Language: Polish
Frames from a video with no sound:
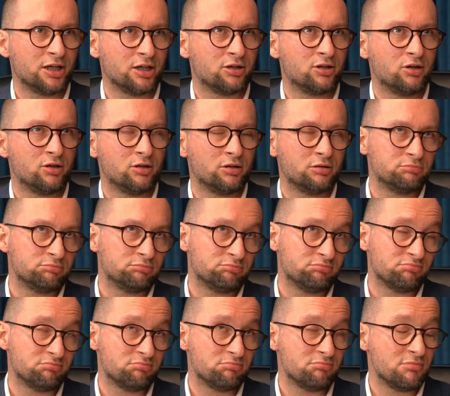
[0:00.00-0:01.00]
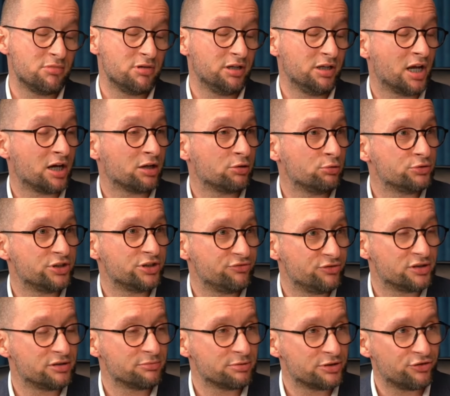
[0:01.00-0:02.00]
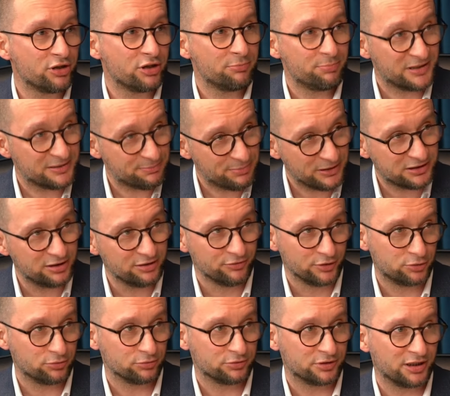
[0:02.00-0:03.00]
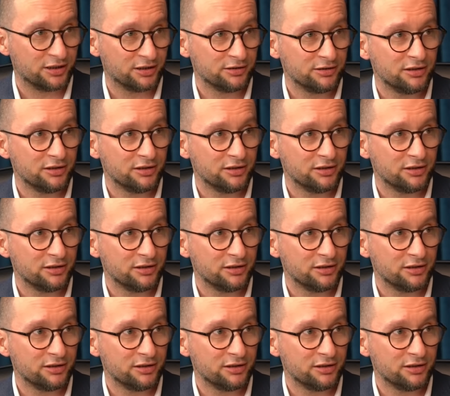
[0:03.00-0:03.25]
tego, jak ludzie widzą swoje perspektywy tutaj.